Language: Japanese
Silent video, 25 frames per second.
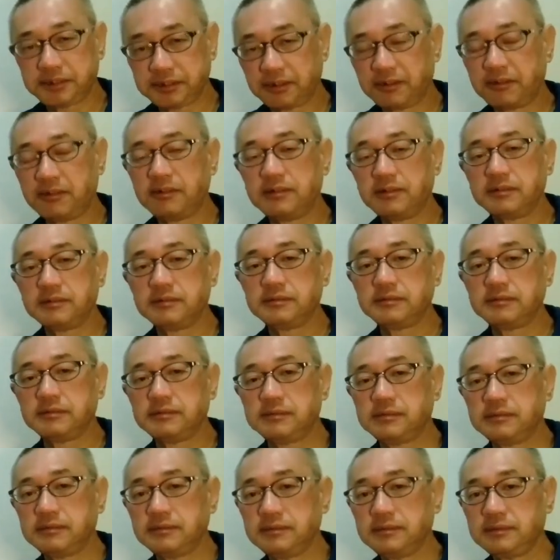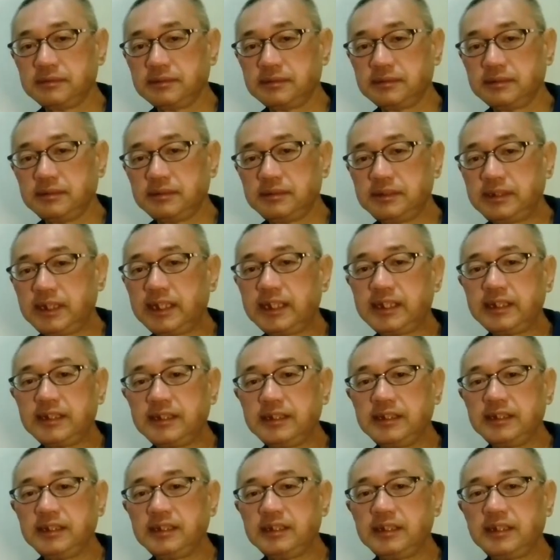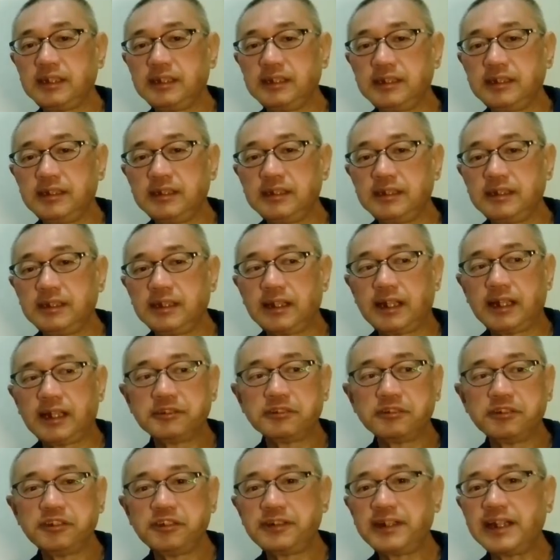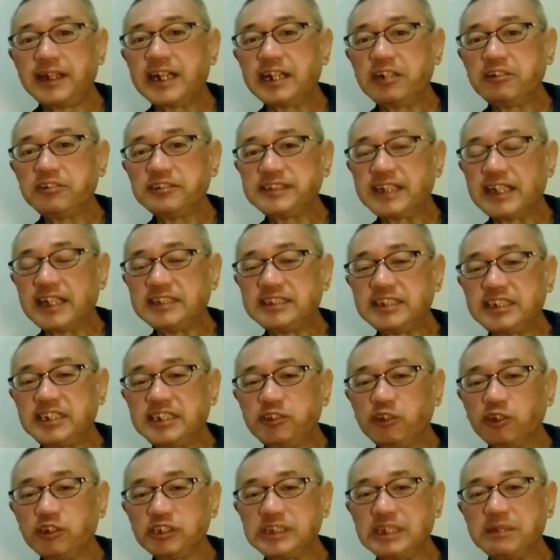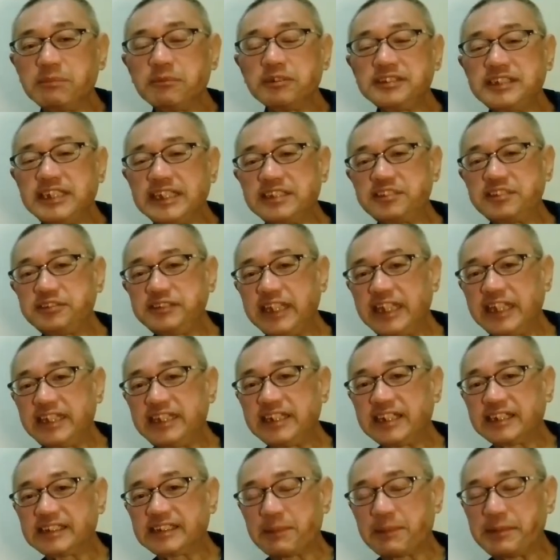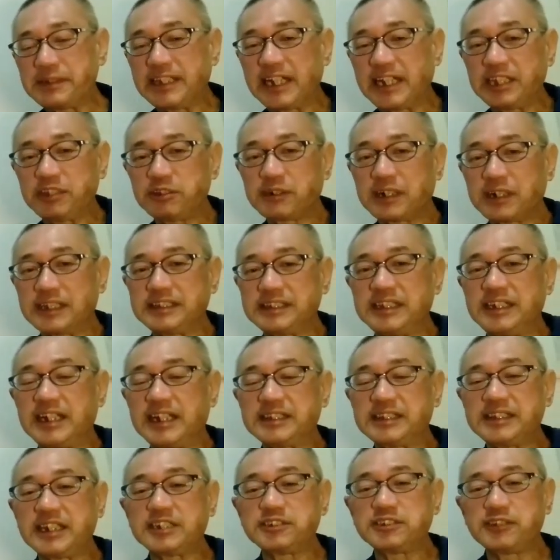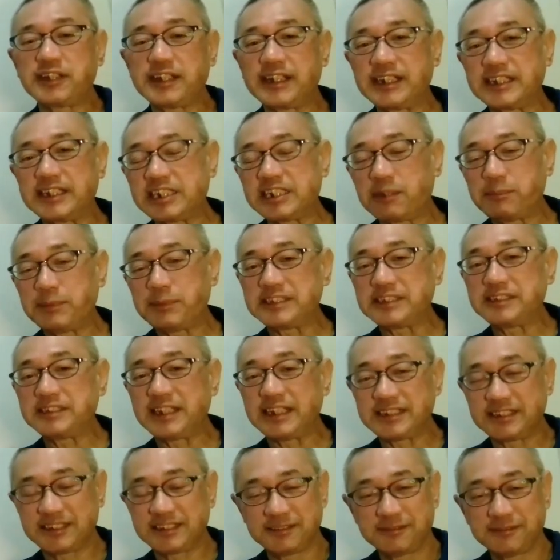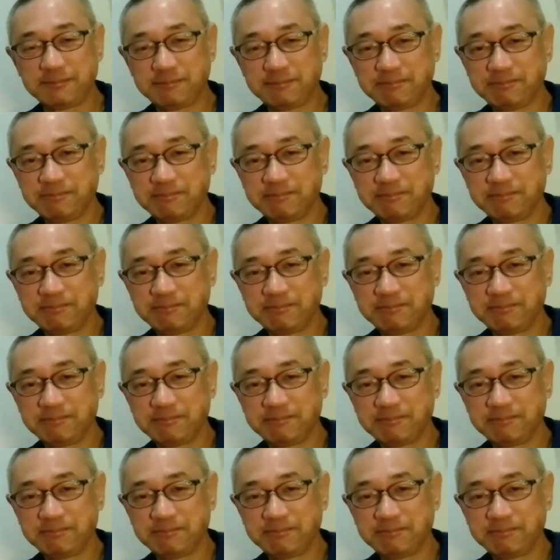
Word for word: そう。で、あの、夜中の3時にどうしてもチーズケーキが食べたいとかってなったら、その話は別です。